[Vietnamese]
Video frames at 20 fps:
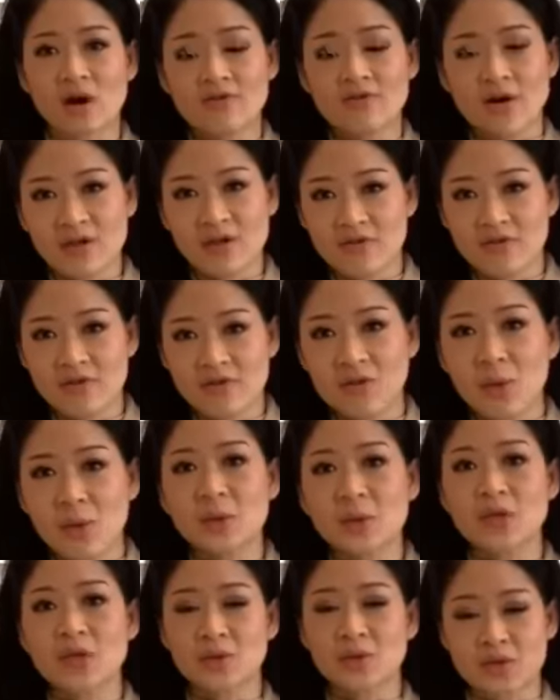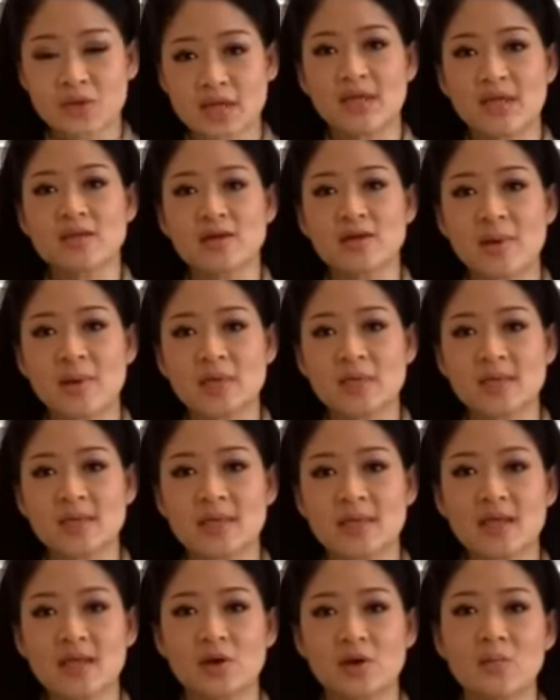về cái phương thuốc điều trị đó thưa bác sĩ
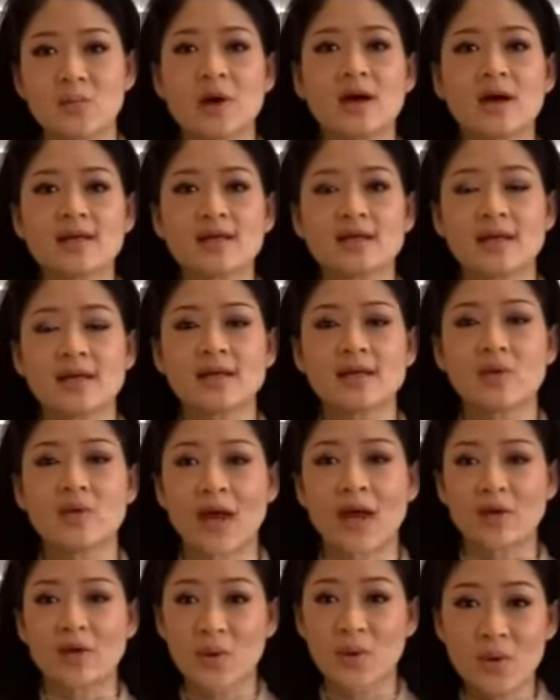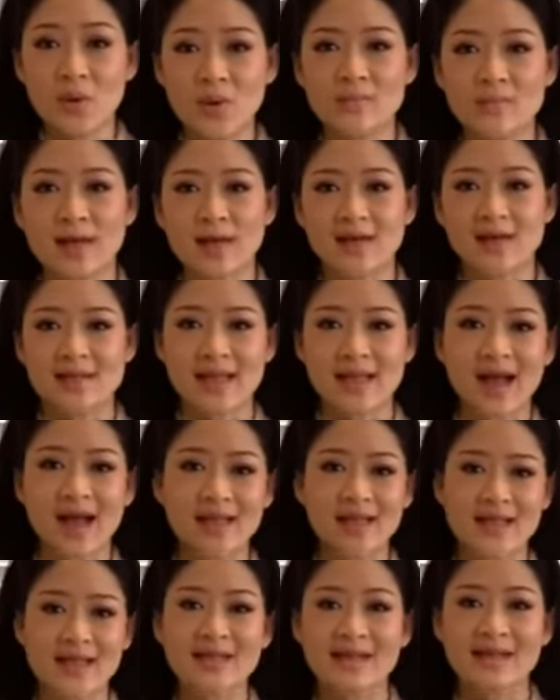thì cũng có những cái loại thuốc mà người ta
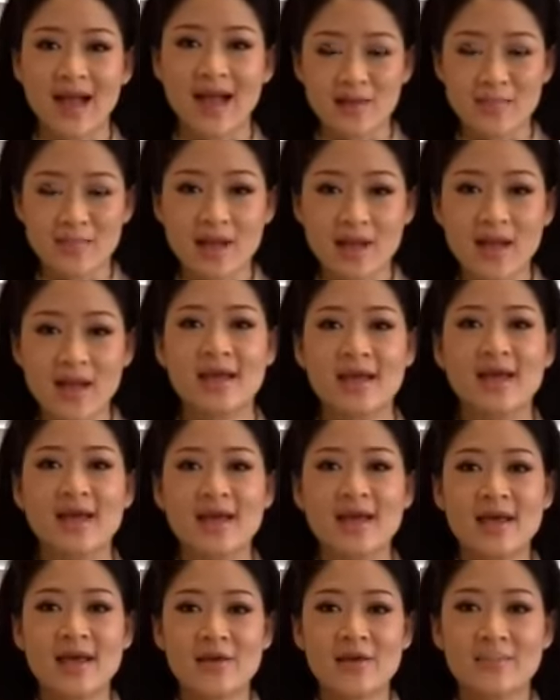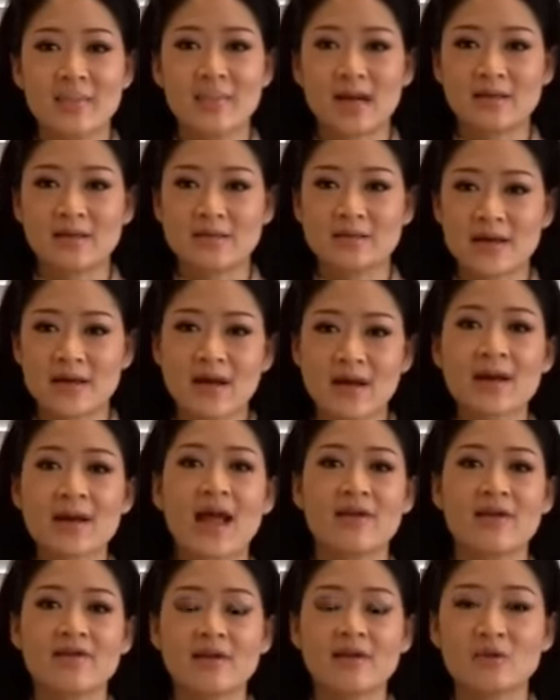tranh cãi bấy lâu nay. Mà trở lại
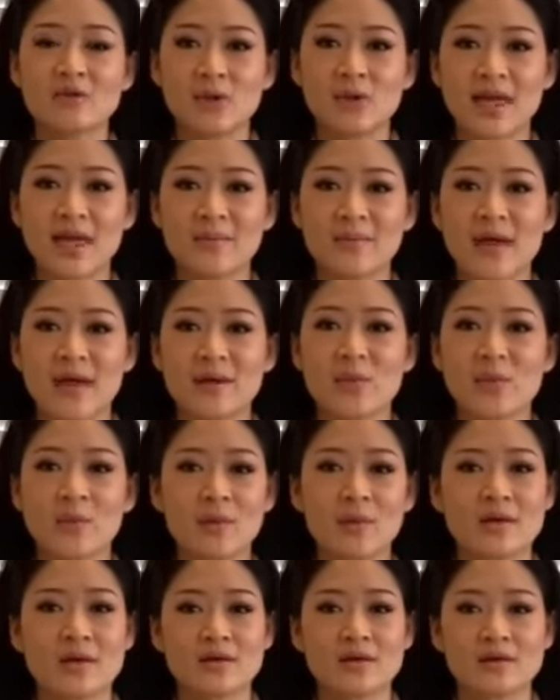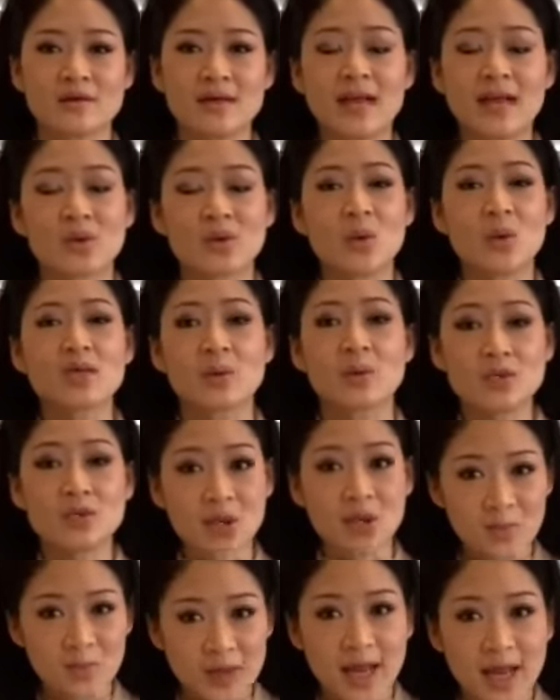với câu chuyện ngày hôm nay một lần nữa là thuốc chống
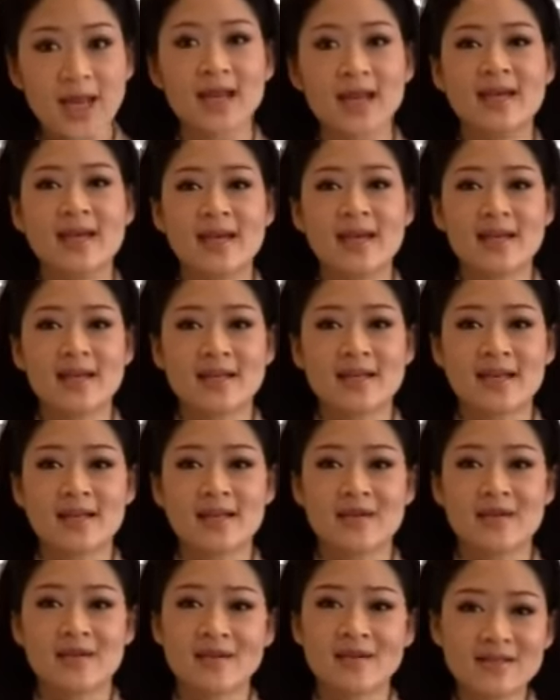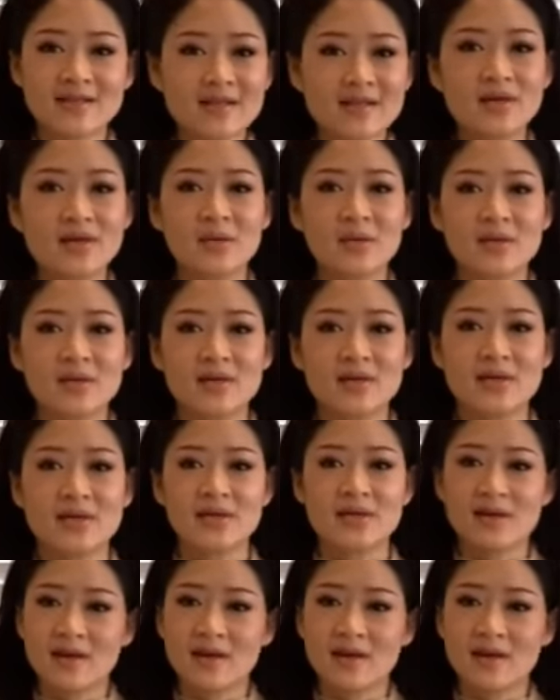sốt rét. Thì có rất nhiều người